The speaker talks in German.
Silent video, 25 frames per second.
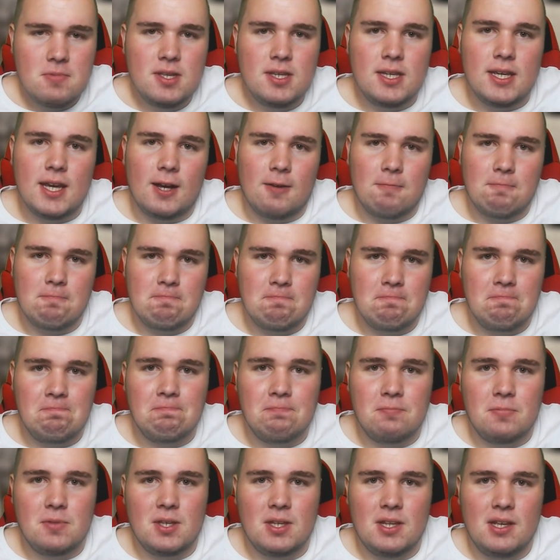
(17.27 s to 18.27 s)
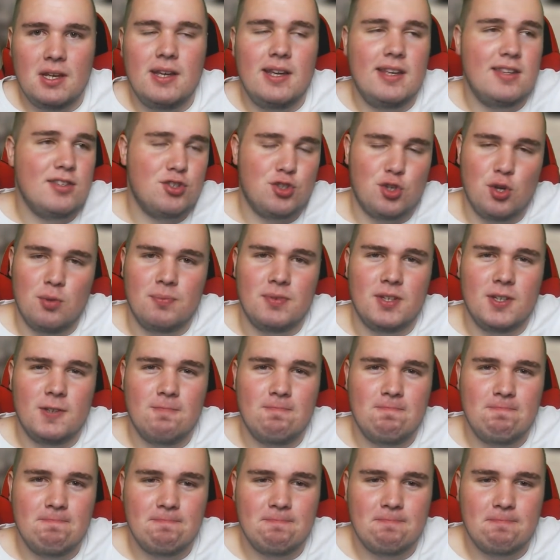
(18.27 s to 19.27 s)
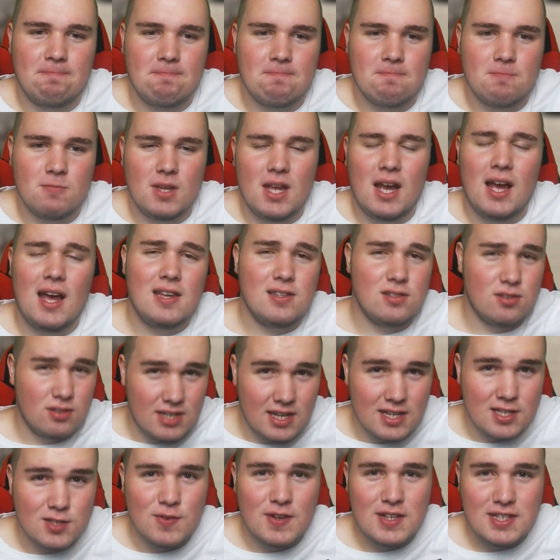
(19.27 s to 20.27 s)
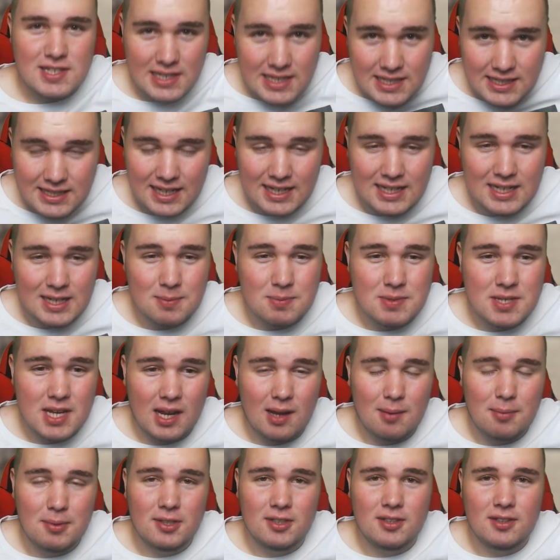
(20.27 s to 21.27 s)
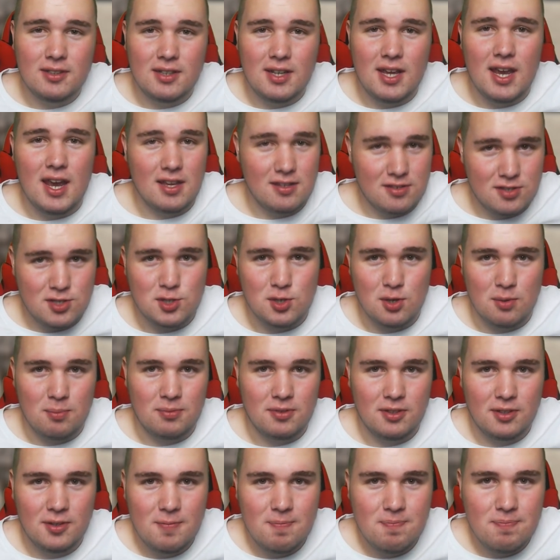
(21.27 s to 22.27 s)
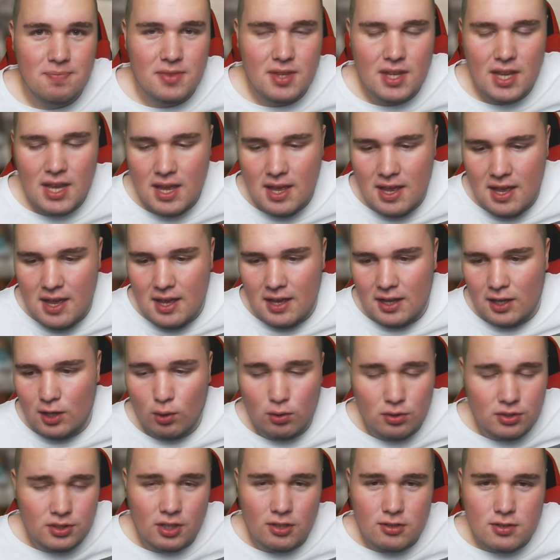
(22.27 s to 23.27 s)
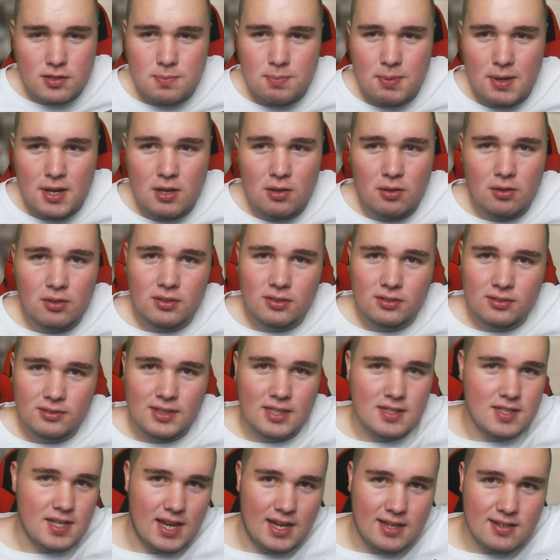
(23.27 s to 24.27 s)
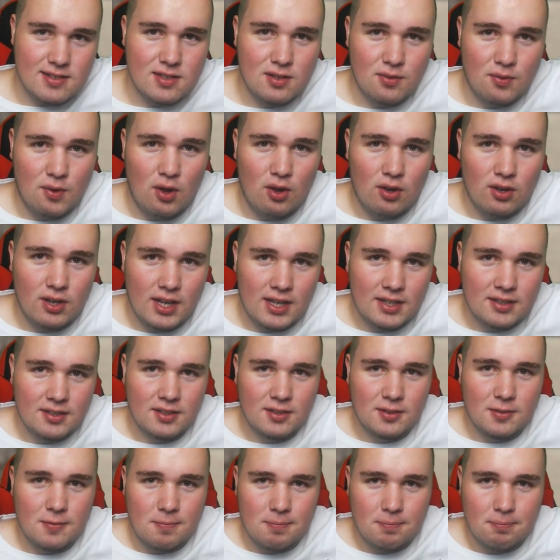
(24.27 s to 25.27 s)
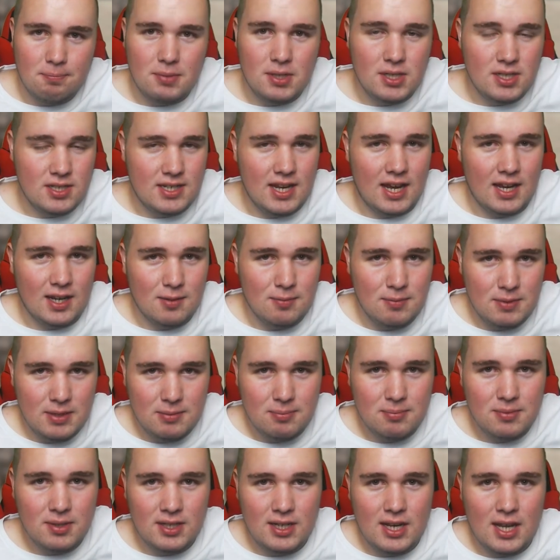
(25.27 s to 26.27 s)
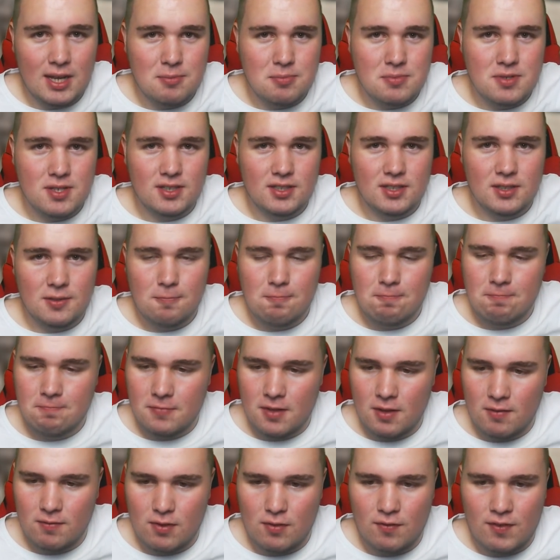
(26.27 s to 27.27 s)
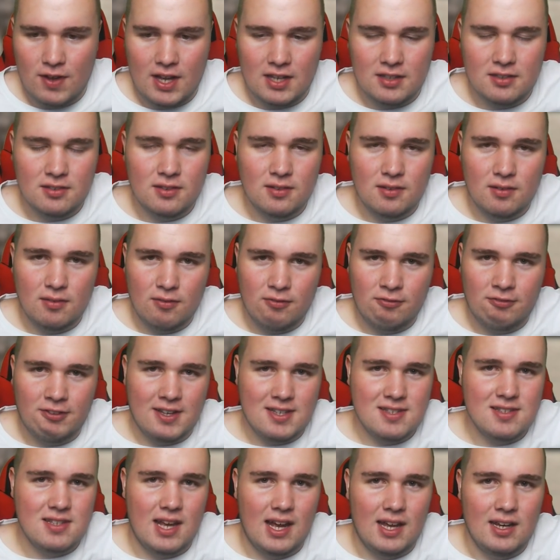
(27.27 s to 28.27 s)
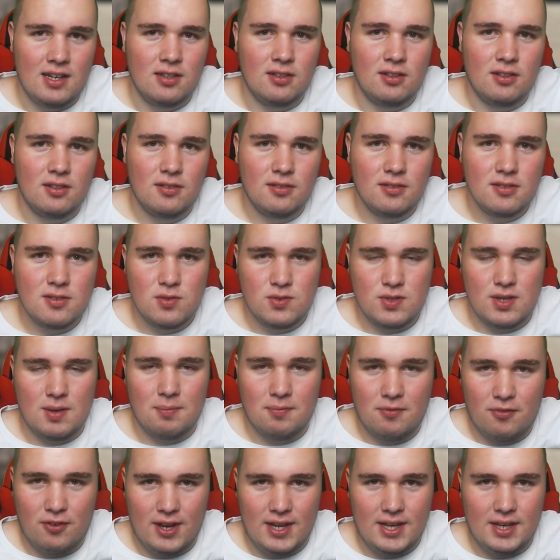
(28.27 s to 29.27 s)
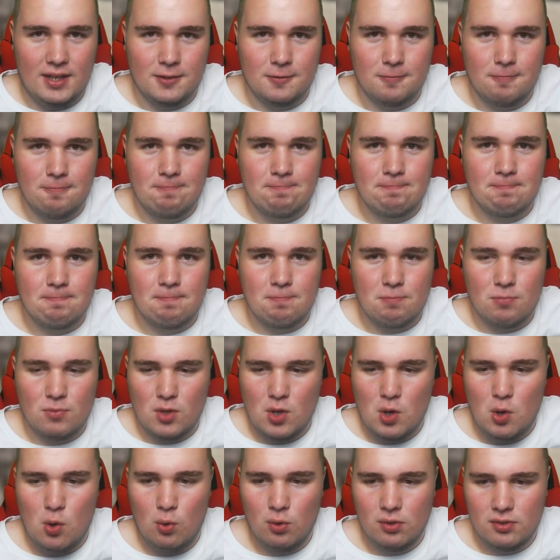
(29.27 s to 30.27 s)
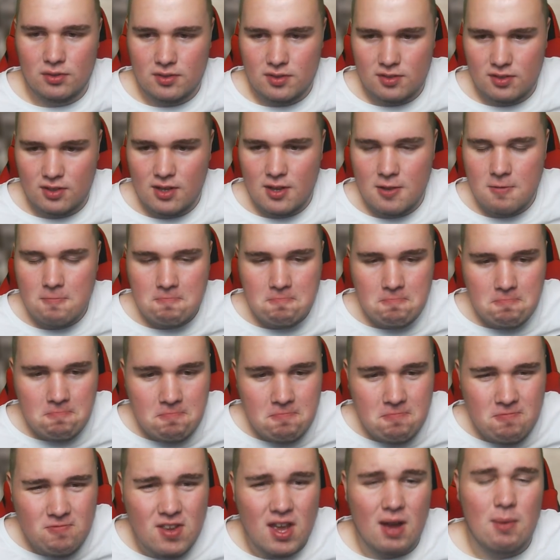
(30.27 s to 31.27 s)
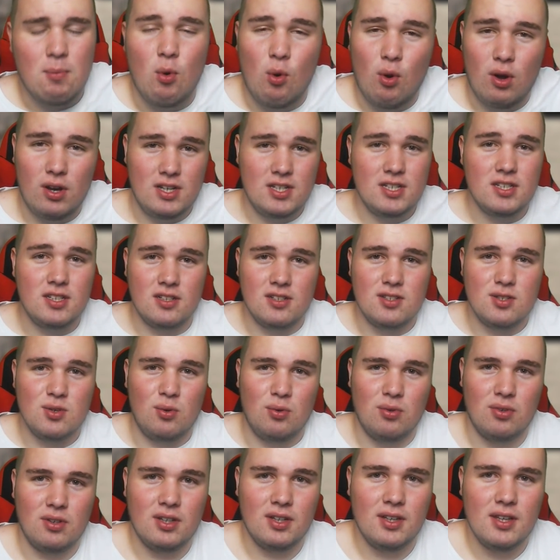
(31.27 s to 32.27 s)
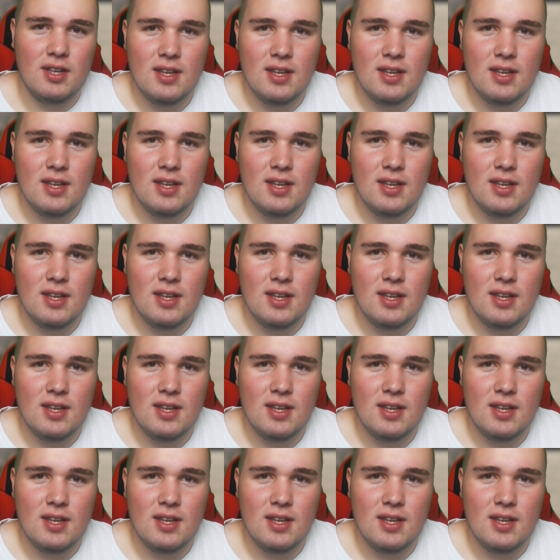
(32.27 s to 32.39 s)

Ja, es stimmt. Also das, was ich erlebt habe, es stimmt. Grundausbildung, das erste Wochenende bin ich da geblieben in Leipzig. Wir waren fast alle zusammen feiern und wir haben ordentlich getrunken.